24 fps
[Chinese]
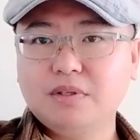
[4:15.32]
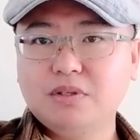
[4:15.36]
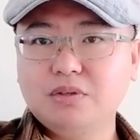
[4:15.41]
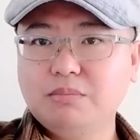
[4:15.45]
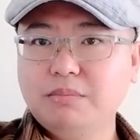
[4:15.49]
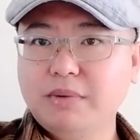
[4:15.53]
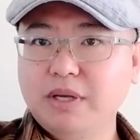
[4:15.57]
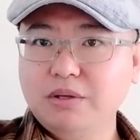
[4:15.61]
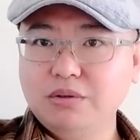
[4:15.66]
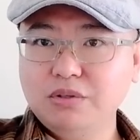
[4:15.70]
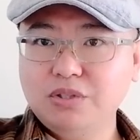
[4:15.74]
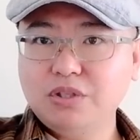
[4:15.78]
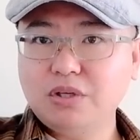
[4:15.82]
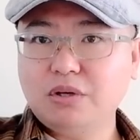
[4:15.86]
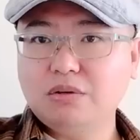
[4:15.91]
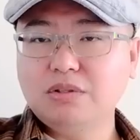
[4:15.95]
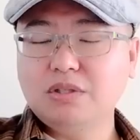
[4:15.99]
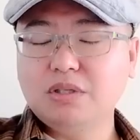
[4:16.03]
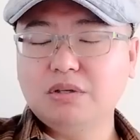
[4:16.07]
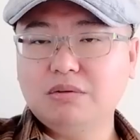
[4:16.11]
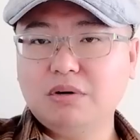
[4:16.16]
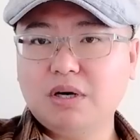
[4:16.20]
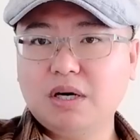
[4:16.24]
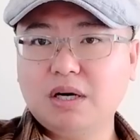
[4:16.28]
就没有小
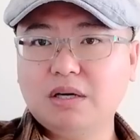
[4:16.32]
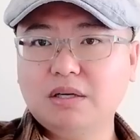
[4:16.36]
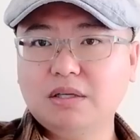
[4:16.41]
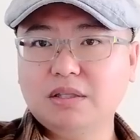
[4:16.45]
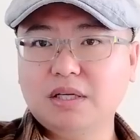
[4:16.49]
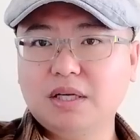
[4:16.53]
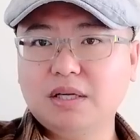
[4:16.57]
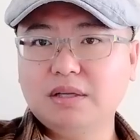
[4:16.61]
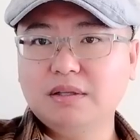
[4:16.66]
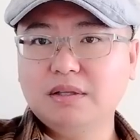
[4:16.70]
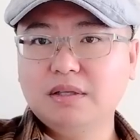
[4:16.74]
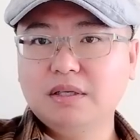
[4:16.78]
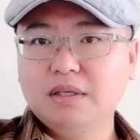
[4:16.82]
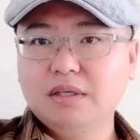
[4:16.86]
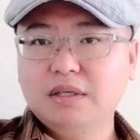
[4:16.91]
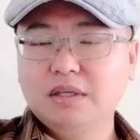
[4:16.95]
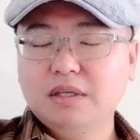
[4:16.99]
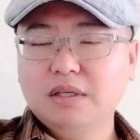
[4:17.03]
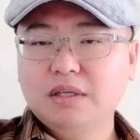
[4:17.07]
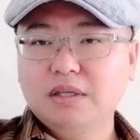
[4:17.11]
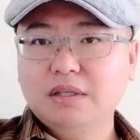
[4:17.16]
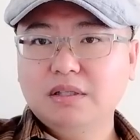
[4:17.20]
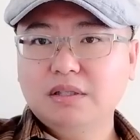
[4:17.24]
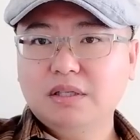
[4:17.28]
型化核弹。
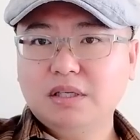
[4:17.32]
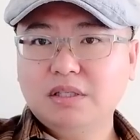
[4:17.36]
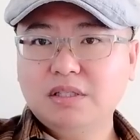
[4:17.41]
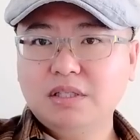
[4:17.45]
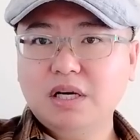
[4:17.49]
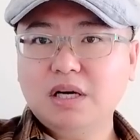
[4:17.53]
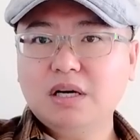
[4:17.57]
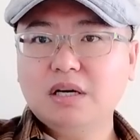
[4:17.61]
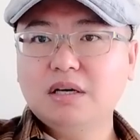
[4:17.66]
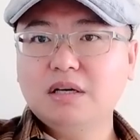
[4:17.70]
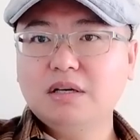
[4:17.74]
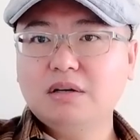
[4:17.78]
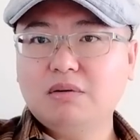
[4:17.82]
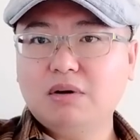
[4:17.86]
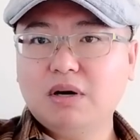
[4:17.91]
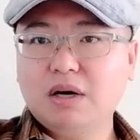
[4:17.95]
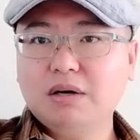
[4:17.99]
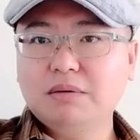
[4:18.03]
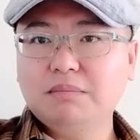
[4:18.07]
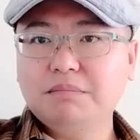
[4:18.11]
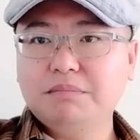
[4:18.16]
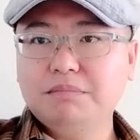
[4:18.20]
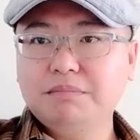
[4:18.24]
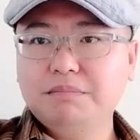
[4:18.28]
那这样的
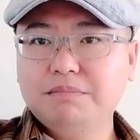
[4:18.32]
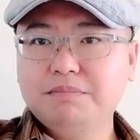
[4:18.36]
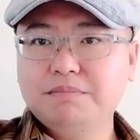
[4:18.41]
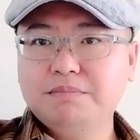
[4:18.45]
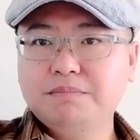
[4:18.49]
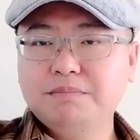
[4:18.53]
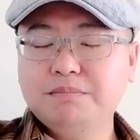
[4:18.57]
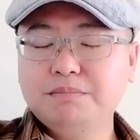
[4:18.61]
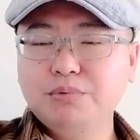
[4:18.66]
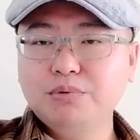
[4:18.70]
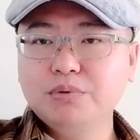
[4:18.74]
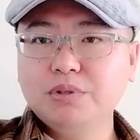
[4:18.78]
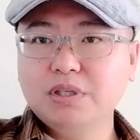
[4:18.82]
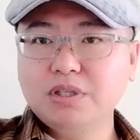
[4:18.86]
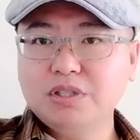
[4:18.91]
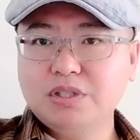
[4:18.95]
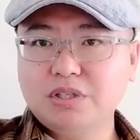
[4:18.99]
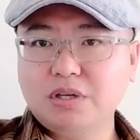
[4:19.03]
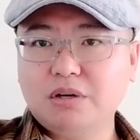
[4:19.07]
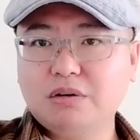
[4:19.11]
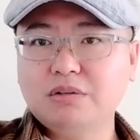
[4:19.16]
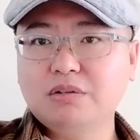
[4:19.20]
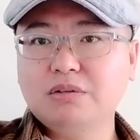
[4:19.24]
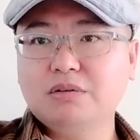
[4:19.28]
话，不能
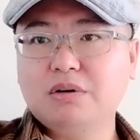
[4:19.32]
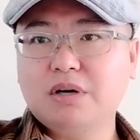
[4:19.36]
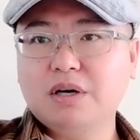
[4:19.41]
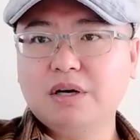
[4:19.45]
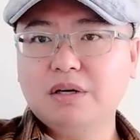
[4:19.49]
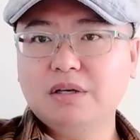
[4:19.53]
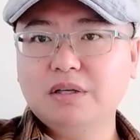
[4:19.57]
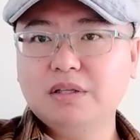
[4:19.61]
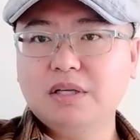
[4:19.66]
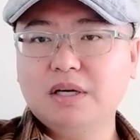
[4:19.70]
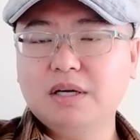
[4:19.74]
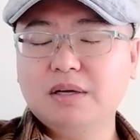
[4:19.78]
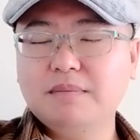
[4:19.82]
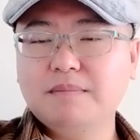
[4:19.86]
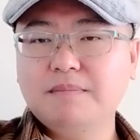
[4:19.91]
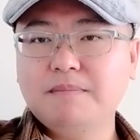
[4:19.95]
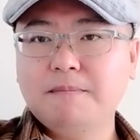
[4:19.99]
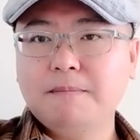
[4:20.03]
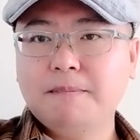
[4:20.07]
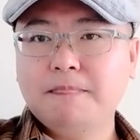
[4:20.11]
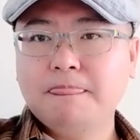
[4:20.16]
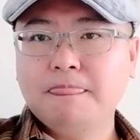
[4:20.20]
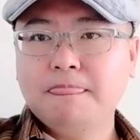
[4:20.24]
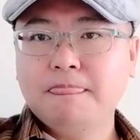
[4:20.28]
小型化核弹，
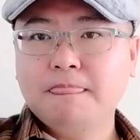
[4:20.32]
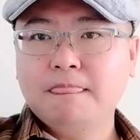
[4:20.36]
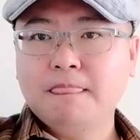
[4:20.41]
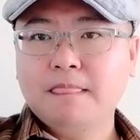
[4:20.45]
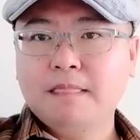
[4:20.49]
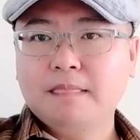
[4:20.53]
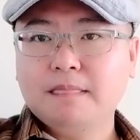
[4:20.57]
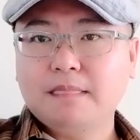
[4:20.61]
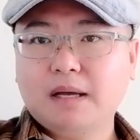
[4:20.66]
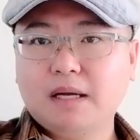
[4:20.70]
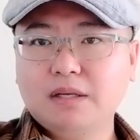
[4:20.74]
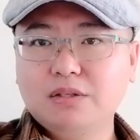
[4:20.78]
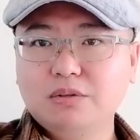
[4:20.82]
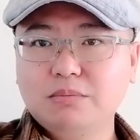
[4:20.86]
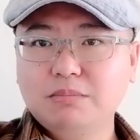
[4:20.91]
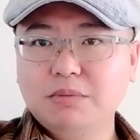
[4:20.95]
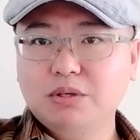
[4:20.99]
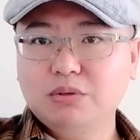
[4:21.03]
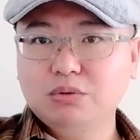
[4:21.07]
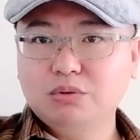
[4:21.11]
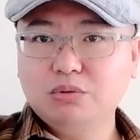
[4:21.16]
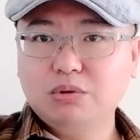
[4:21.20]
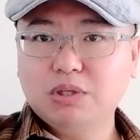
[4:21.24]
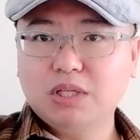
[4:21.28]
它就
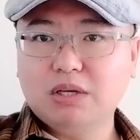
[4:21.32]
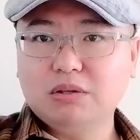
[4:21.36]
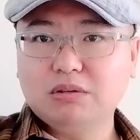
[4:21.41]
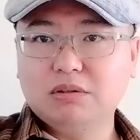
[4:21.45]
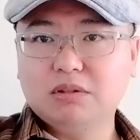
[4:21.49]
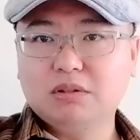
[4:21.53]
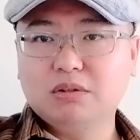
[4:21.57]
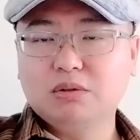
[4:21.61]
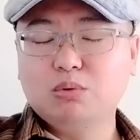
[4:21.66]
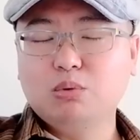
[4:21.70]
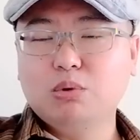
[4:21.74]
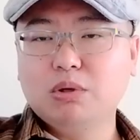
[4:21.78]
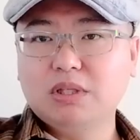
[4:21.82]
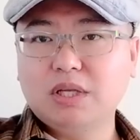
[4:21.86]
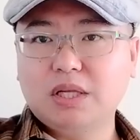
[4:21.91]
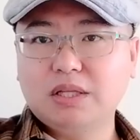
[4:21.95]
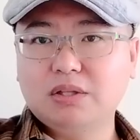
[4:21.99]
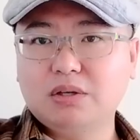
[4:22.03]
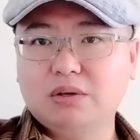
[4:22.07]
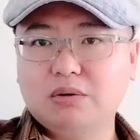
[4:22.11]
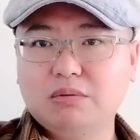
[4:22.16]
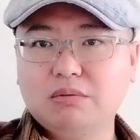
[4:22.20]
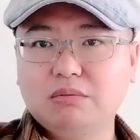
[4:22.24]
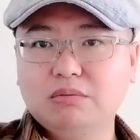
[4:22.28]
没有多弹多
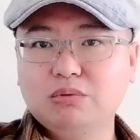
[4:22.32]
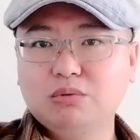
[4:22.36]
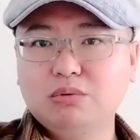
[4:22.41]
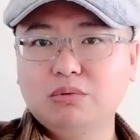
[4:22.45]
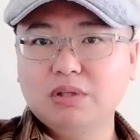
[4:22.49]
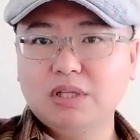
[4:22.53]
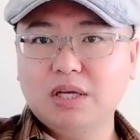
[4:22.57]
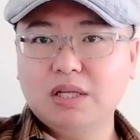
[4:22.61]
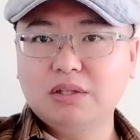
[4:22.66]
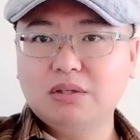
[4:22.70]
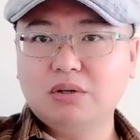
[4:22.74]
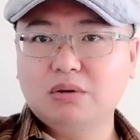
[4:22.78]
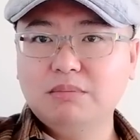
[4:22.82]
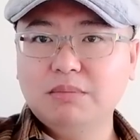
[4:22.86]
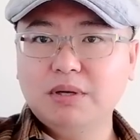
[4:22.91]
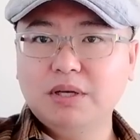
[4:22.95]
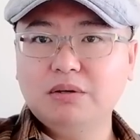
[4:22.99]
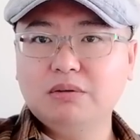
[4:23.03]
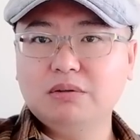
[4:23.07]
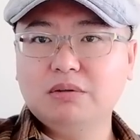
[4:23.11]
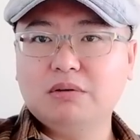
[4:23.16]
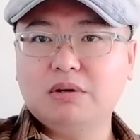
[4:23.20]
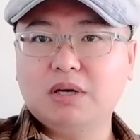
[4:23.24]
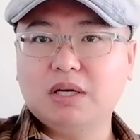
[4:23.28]
弹头，多弹头没
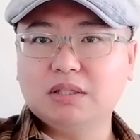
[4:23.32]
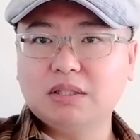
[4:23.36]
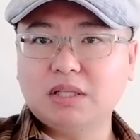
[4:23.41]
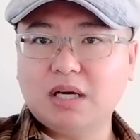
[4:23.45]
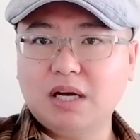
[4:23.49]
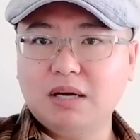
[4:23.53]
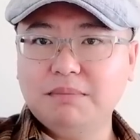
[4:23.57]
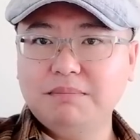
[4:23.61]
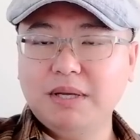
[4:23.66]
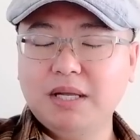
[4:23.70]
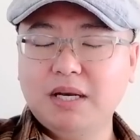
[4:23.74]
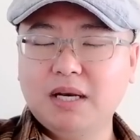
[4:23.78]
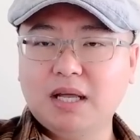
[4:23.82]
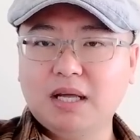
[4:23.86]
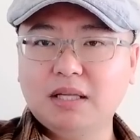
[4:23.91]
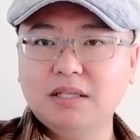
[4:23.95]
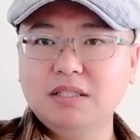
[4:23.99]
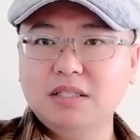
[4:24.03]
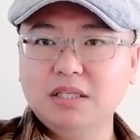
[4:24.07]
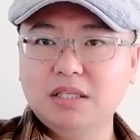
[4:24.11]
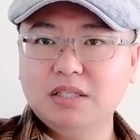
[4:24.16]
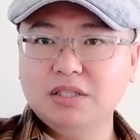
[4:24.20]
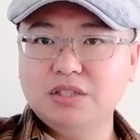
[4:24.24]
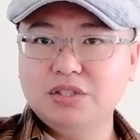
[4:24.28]
有的话，它被
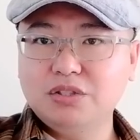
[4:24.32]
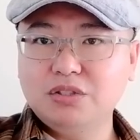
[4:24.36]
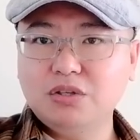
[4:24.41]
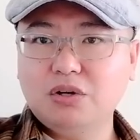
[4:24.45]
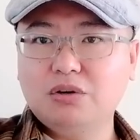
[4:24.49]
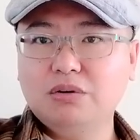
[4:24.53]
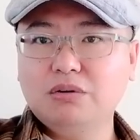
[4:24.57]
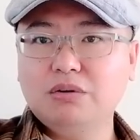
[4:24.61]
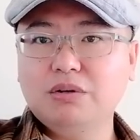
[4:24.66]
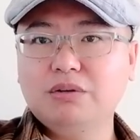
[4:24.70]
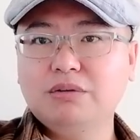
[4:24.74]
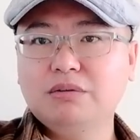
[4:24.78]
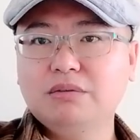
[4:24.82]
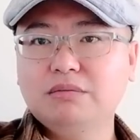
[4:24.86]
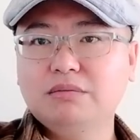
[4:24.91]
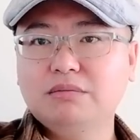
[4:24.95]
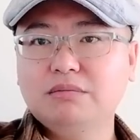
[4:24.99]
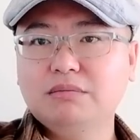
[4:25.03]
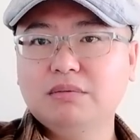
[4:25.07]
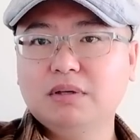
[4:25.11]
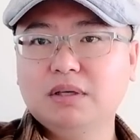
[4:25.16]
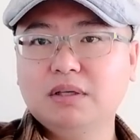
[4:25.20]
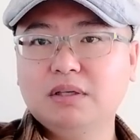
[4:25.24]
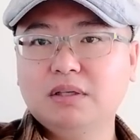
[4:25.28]
拦截的效率
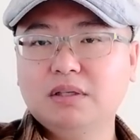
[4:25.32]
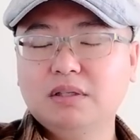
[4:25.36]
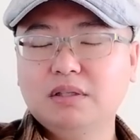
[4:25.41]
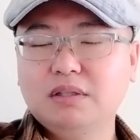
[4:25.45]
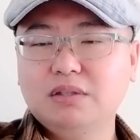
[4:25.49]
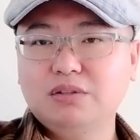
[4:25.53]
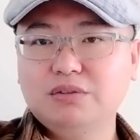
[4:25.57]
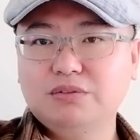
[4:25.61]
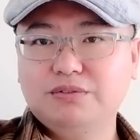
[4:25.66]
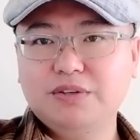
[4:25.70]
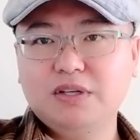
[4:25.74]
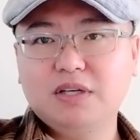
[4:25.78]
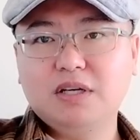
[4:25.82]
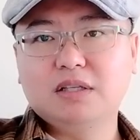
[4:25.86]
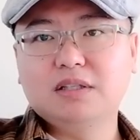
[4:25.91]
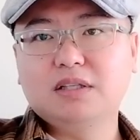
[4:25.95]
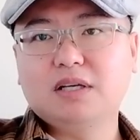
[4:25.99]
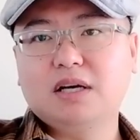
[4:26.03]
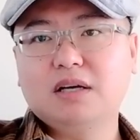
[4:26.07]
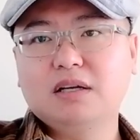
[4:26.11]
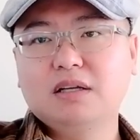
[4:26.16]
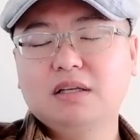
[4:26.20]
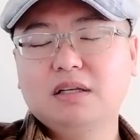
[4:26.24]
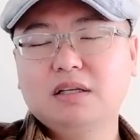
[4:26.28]
啊就非常
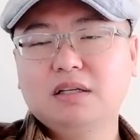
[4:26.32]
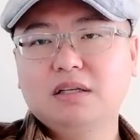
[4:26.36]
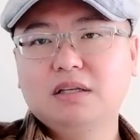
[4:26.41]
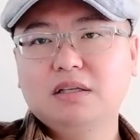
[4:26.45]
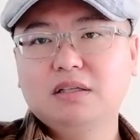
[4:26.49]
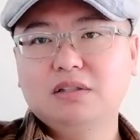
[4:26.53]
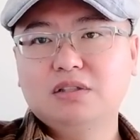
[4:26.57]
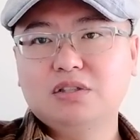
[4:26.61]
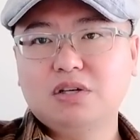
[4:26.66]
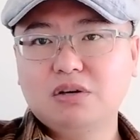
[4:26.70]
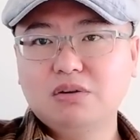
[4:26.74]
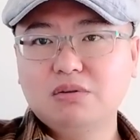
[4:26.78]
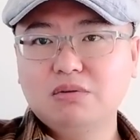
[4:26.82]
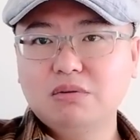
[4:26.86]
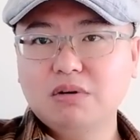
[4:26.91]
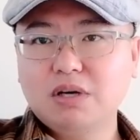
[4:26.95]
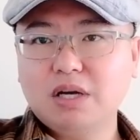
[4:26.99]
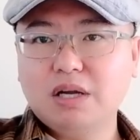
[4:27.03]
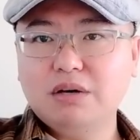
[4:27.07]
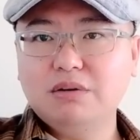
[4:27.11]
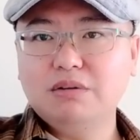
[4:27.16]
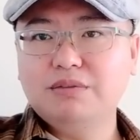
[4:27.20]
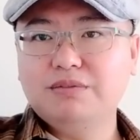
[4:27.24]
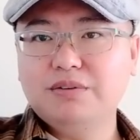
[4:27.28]
大，成功
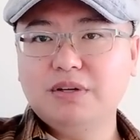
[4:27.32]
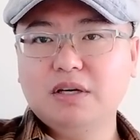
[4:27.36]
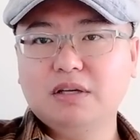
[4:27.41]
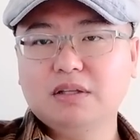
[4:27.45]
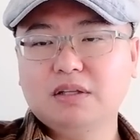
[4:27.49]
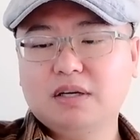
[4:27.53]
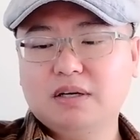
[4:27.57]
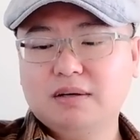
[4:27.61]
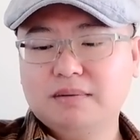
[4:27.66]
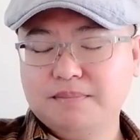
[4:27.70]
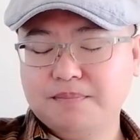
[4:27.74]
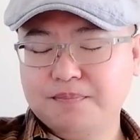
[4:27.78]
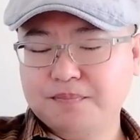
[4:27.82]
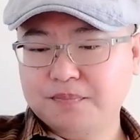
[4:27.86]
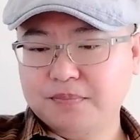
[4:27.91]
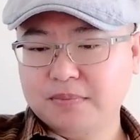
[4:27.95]
概率非常大。